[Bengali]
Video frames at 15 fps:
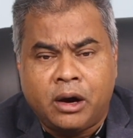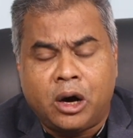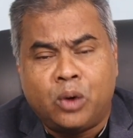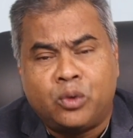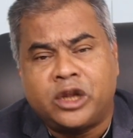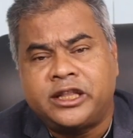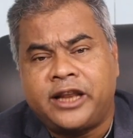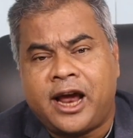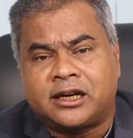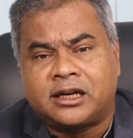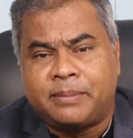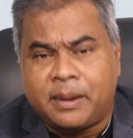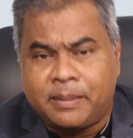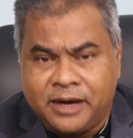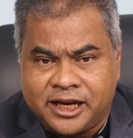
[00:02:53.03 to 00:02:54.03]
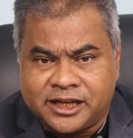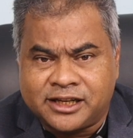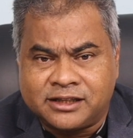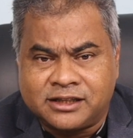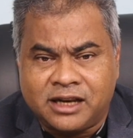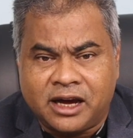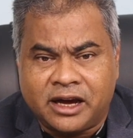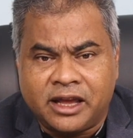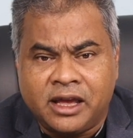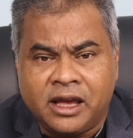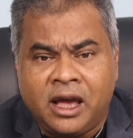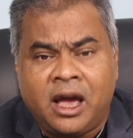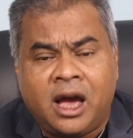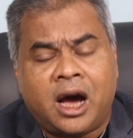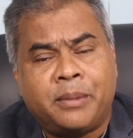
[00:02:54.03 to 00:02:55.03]
ওনাদের একটা পাবলিকেশনস লাগে
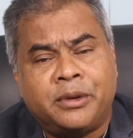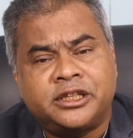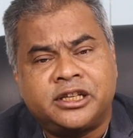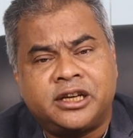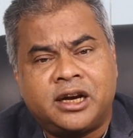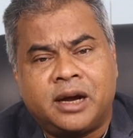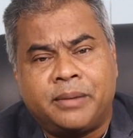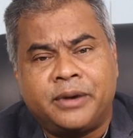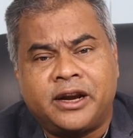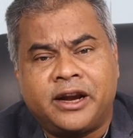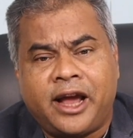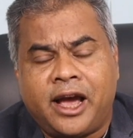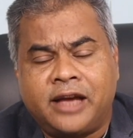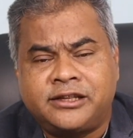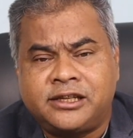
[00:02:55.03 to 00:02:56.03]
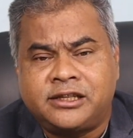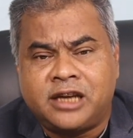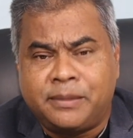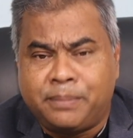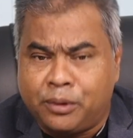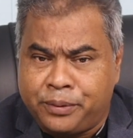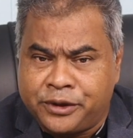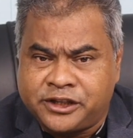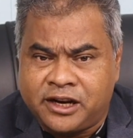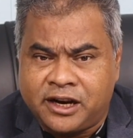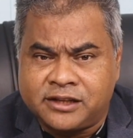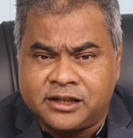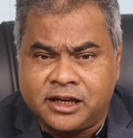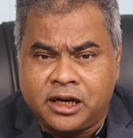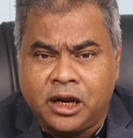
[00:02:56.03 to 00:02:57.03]
আবার যেনারা আপনার অ্যাসিস্ট্যান্ট প্রফেসর
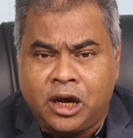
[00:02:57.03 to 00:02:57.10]
আছেন